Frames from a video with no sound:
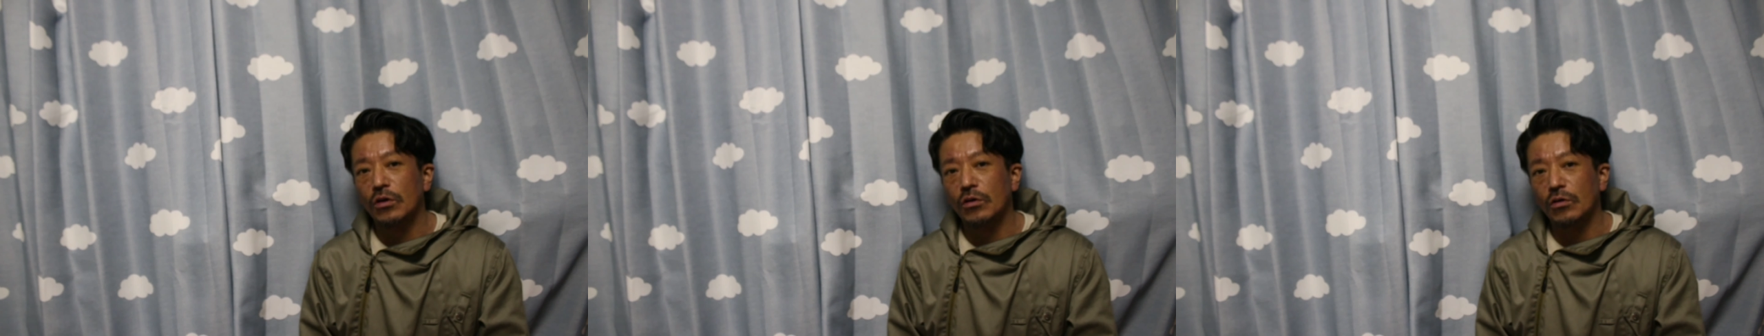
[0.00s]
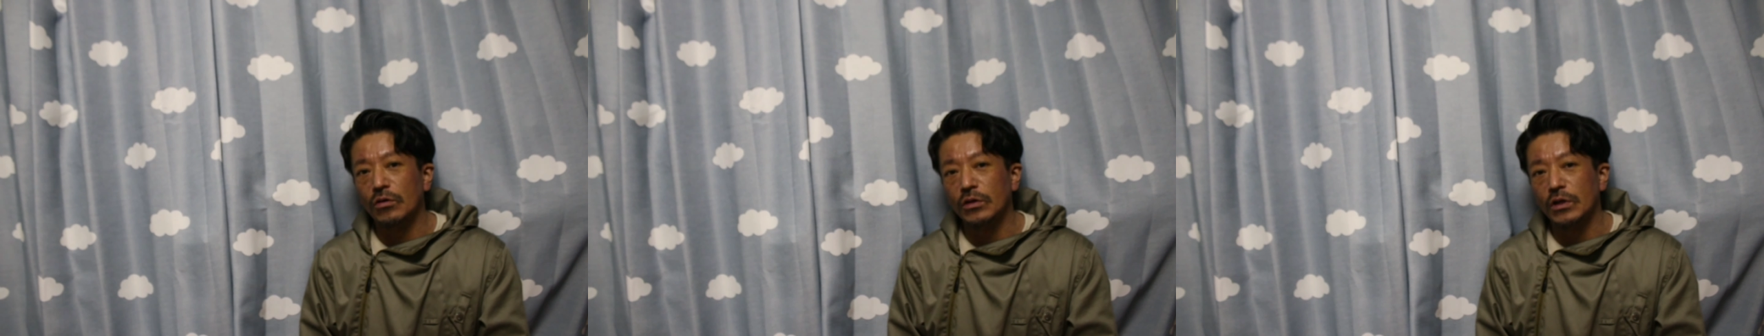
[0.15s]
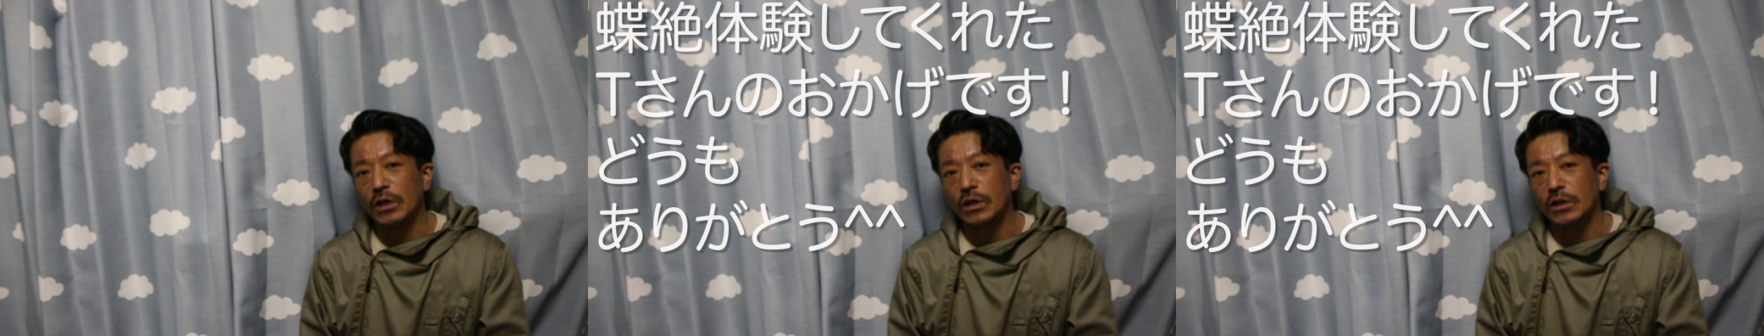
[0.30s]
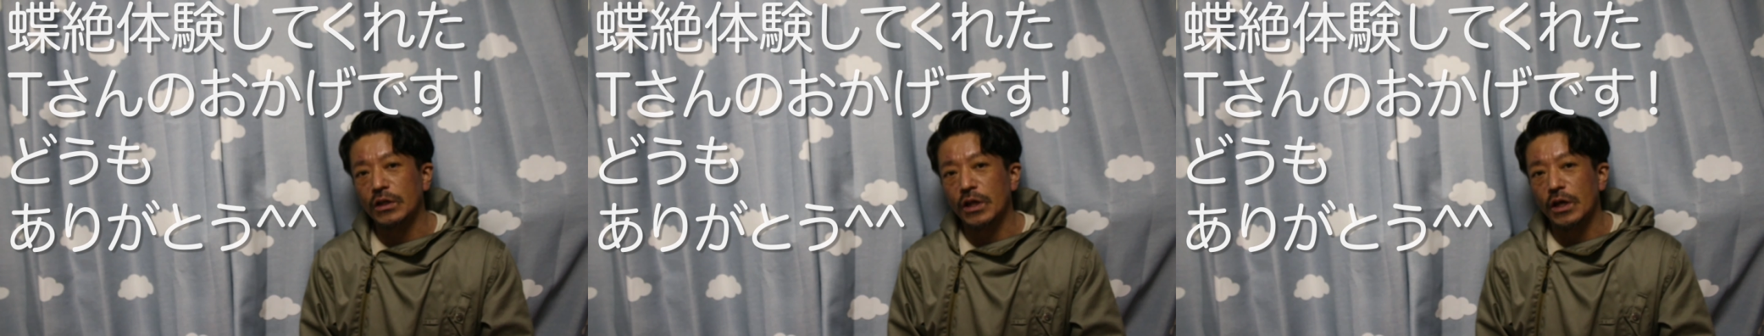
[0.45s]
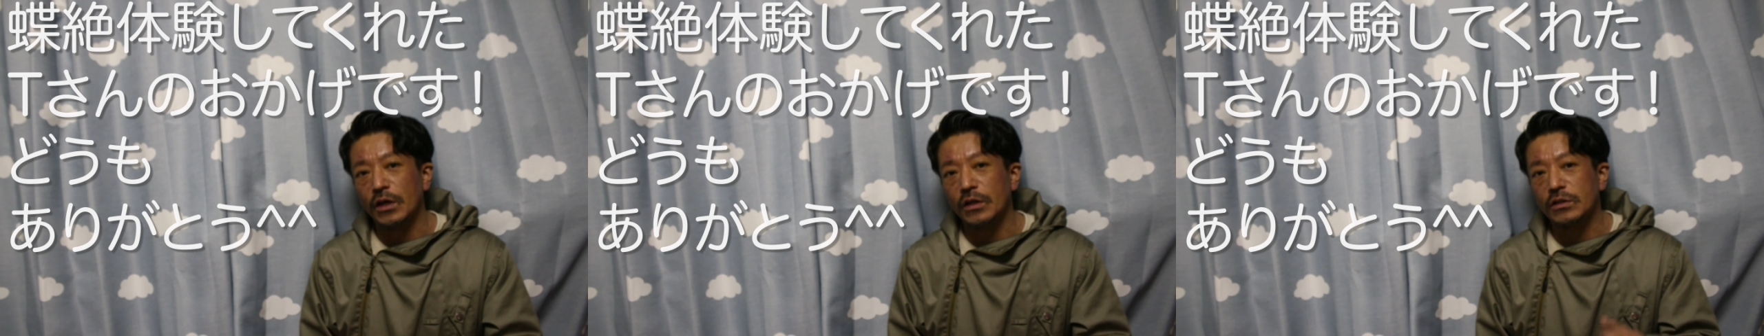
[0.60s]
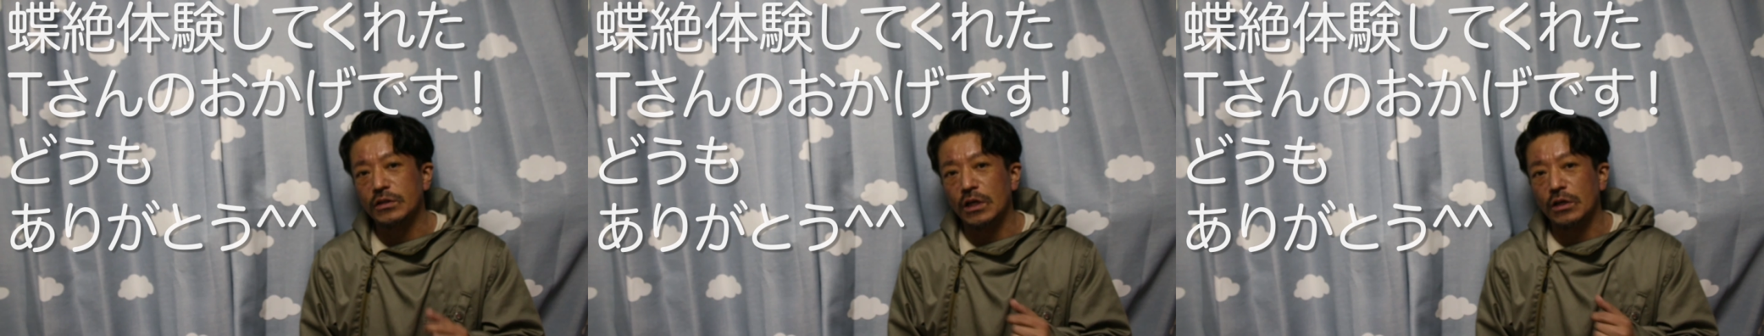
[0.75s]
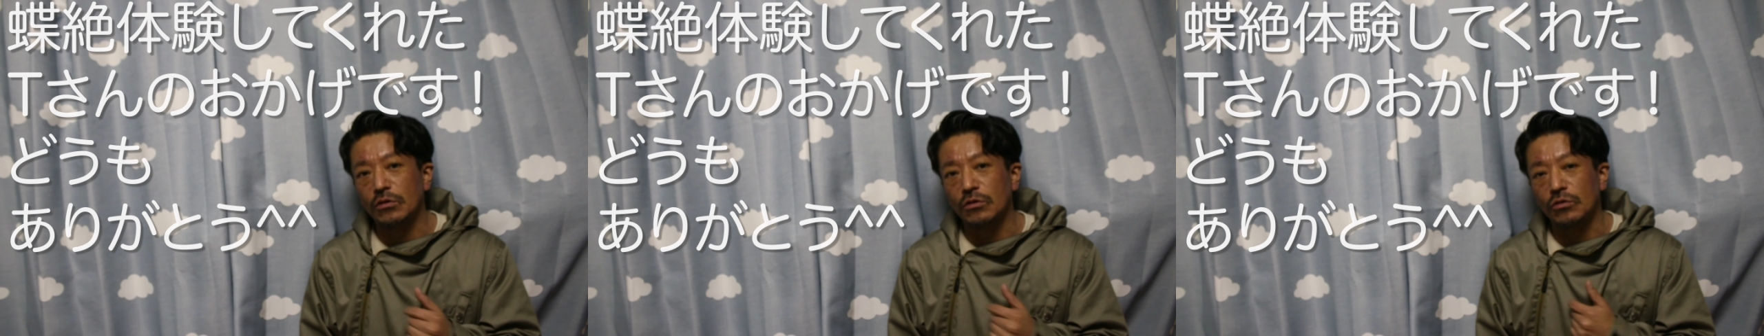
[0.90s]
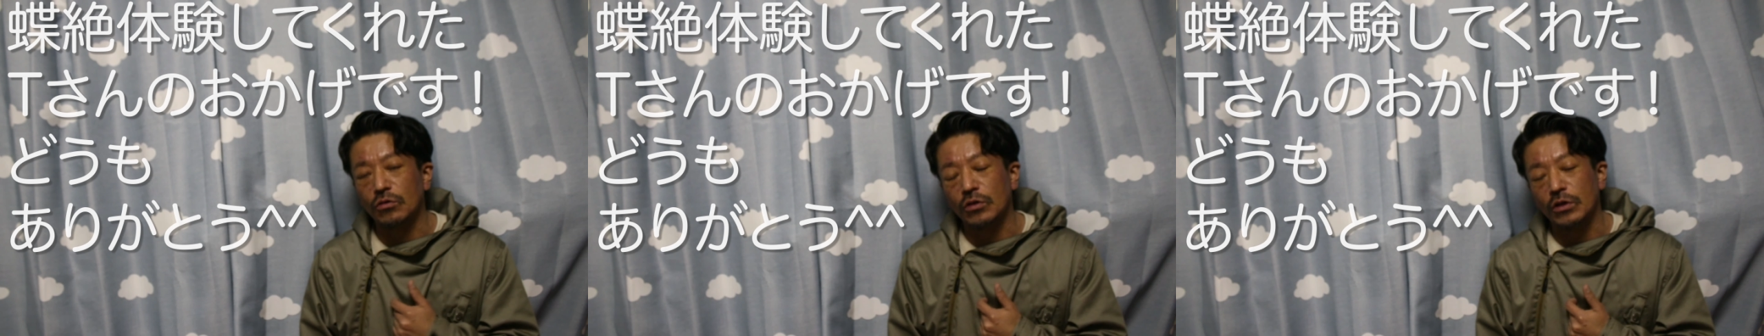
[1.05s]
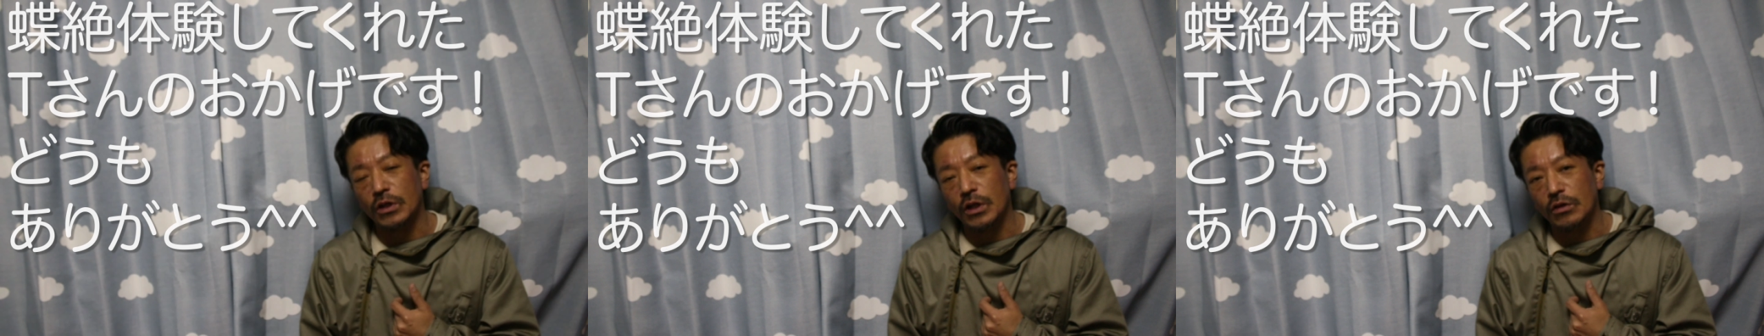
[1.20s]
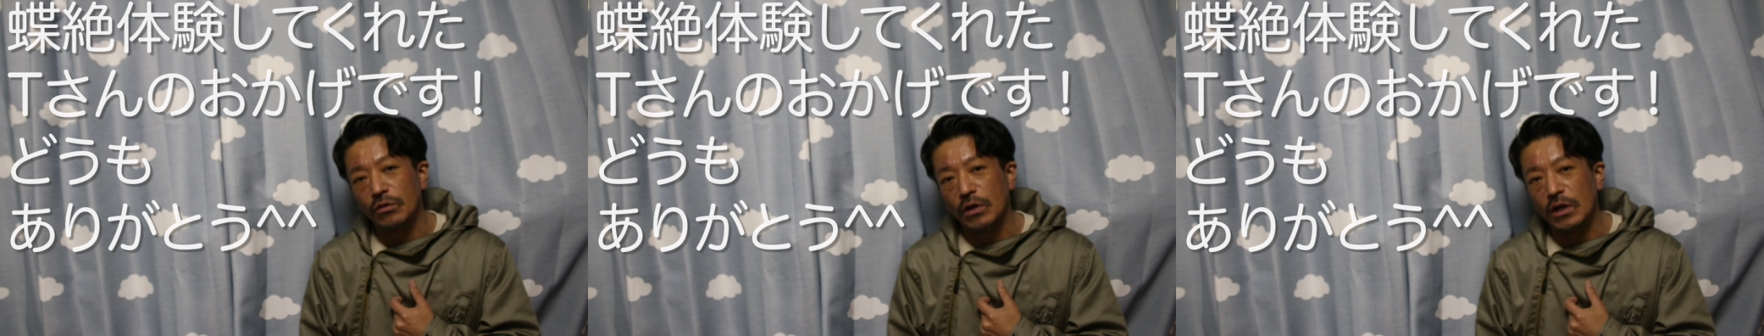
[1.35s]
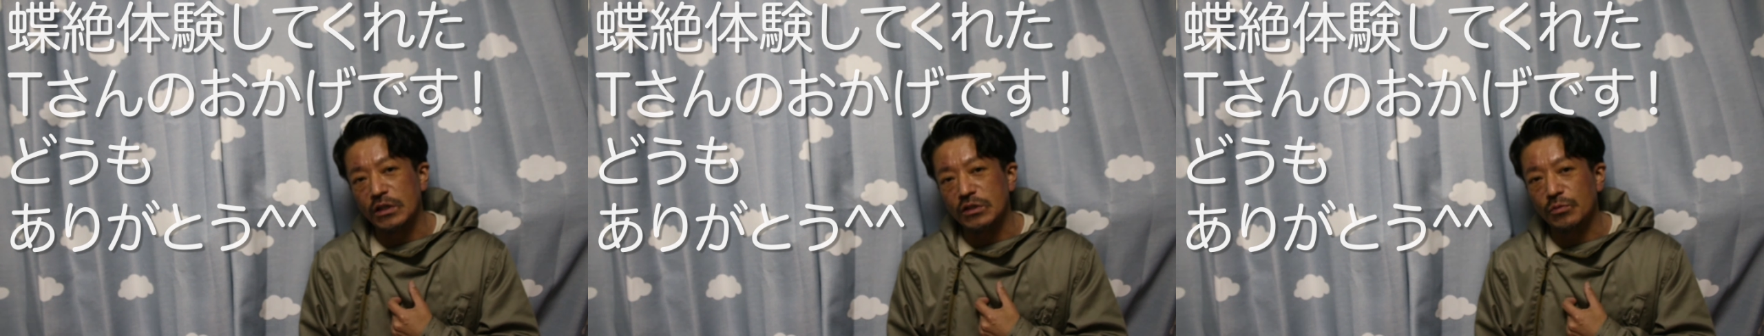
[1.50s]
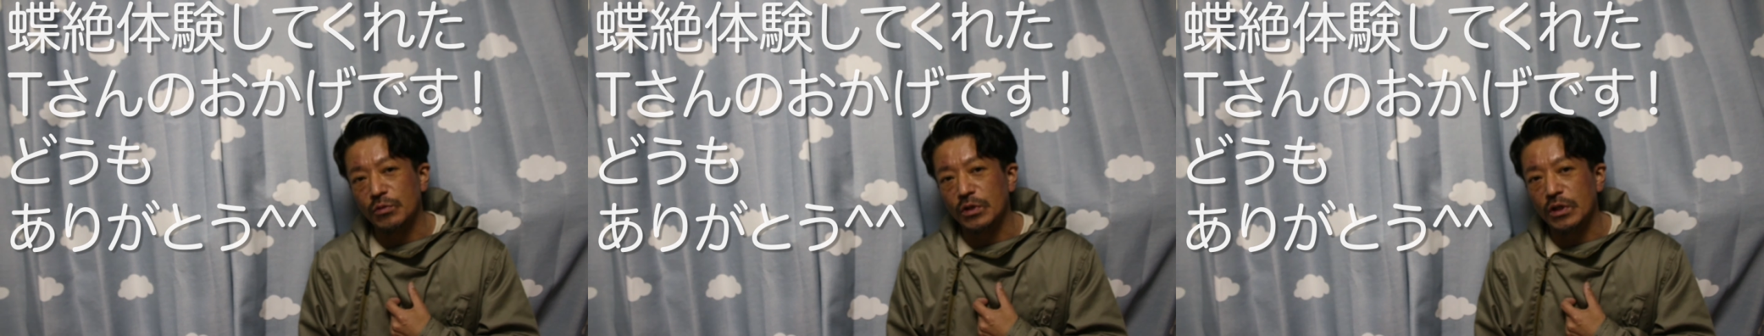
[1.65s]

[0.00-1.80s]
こんなにね、ちゃんと取れてるの初